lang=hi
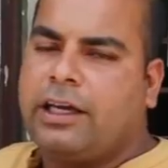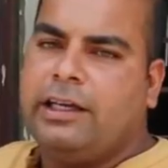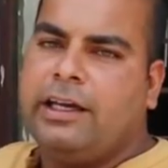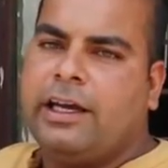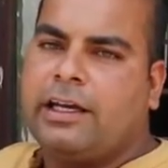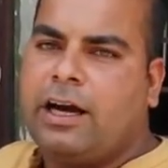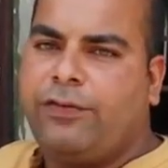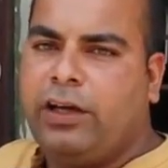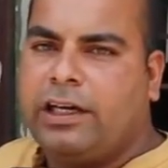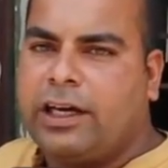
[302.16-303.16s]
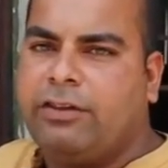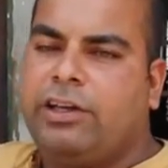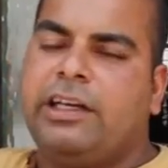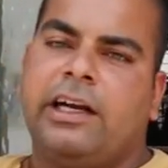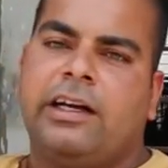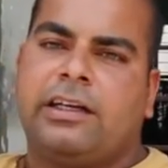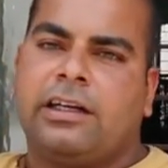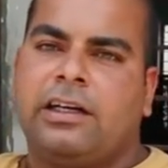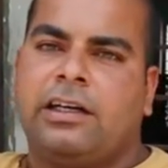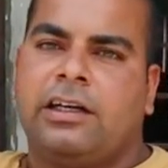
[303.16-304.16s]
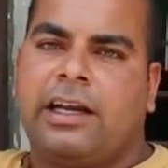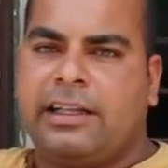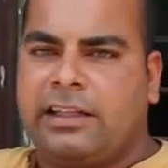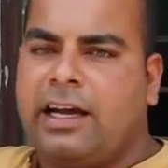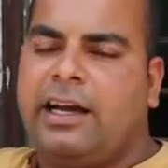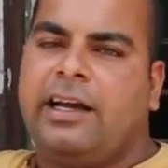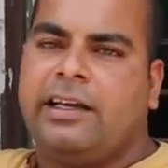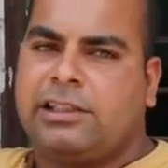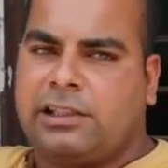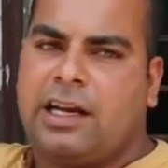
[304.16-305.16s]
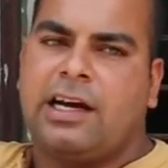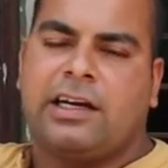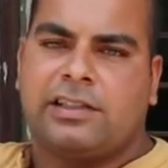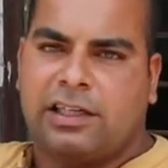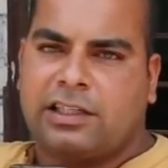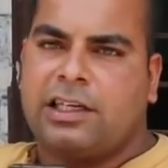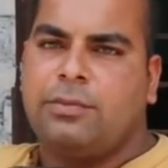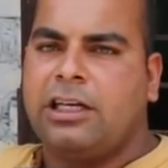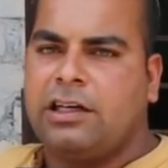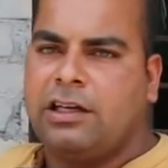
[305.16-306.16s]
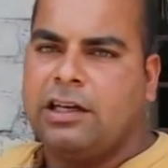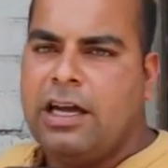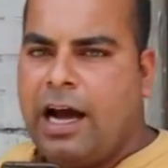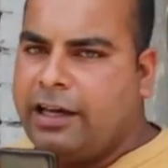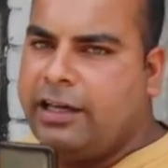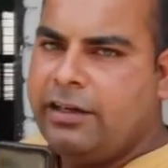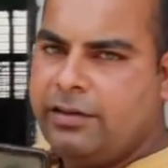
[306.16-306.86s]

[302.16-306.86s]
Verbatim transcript: के लिए काफ़ी कन्वीनियंट रहता है इस तरह का स्ट्रक्चर बनाना आइए